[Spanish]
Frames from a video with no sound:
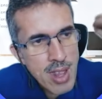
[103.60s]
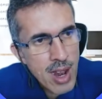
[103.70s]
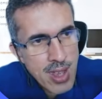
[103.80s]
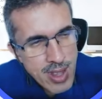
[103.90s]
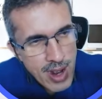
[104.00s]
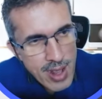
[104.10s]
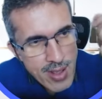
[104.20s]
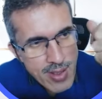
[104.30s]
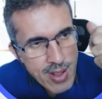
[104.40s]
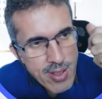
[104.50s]
y las
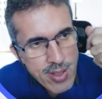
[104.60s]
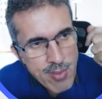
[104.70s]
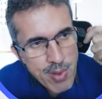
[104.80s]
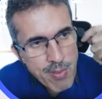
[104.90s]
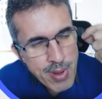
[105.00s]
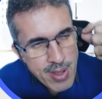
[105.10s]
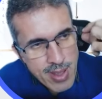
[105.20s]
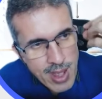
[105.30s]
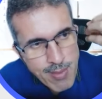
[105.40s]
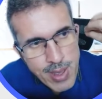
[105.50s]
declaraciones no se pueden
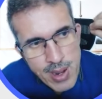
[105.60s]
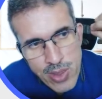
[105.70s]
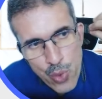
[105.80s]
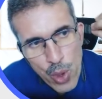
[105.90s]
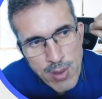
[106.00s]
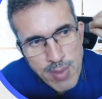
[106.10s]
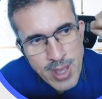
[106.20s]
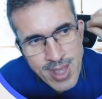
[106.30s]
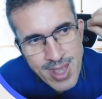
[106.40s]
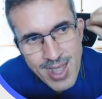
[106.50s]
presentar
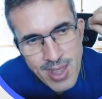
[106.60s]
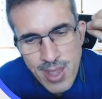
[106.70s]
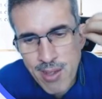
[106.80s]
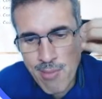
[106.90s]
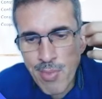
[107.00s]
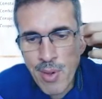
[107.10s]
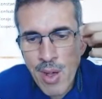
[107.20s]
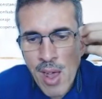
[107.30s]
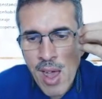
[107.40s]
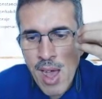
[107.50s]
virtualmente a
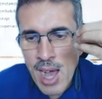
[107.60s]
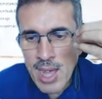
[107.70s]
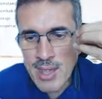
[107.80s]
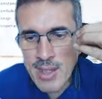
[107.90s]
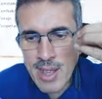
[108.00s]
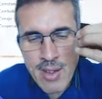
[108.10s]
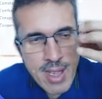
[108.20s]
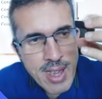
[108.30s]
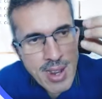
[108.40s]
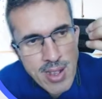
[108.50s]
tiempo, aquí dice
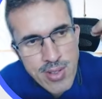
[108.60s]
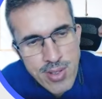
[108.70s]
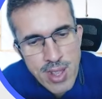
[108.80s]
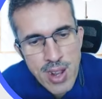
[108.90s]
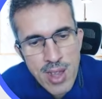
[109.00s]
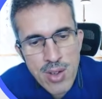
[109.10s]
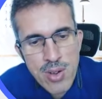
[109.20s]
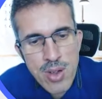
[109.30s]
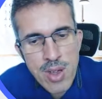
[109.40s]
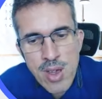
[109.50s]
que va a quedar
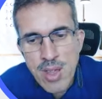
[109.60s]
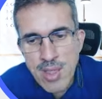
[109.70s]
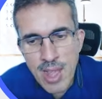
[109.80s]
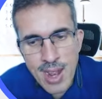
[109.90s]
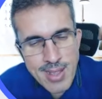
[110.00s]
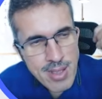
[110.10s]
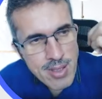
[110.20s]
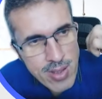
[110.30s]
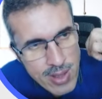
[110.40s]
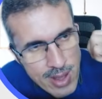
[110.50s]
exonerado de la
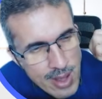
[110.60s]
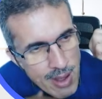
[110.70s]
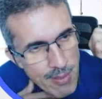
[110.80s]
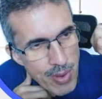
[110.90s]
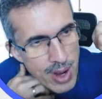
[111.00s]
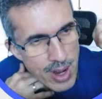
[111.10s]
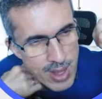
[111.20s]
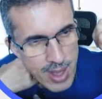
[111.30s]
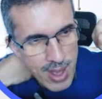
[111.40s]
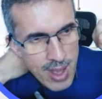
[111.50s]
sanción de
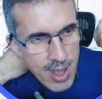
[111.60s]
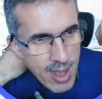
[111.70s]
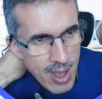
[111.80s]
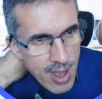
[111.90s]
extemporaneidad